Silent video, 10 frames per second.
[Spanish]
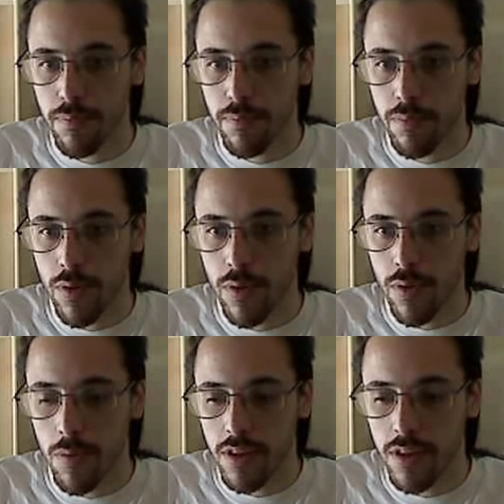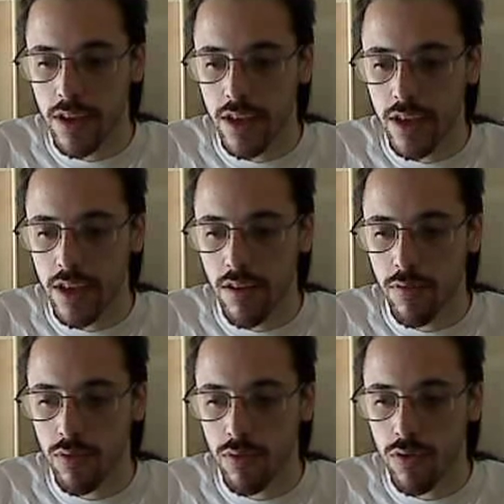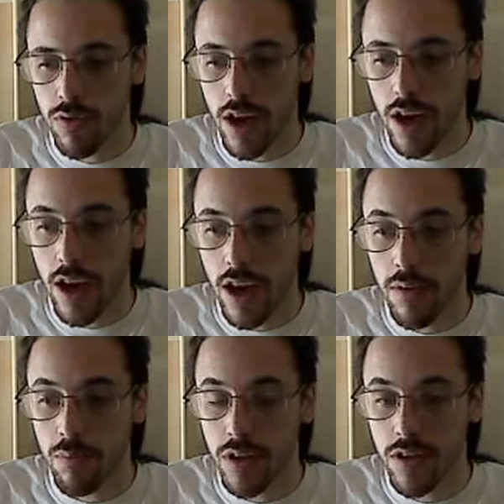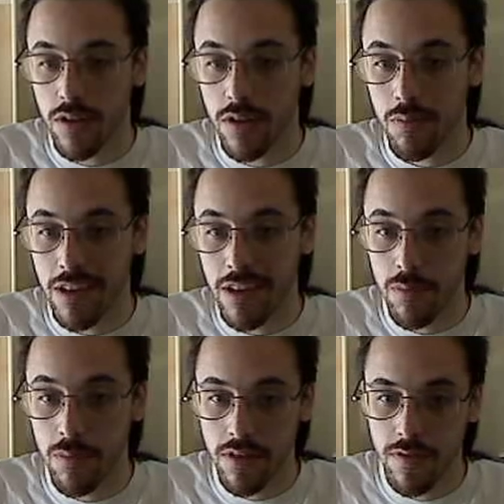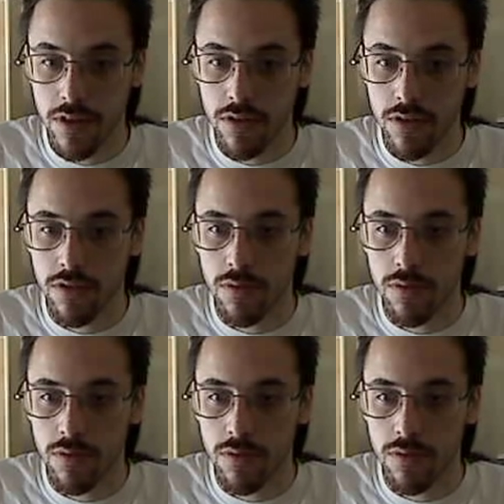probablemente en el futuro haga videos más específicos,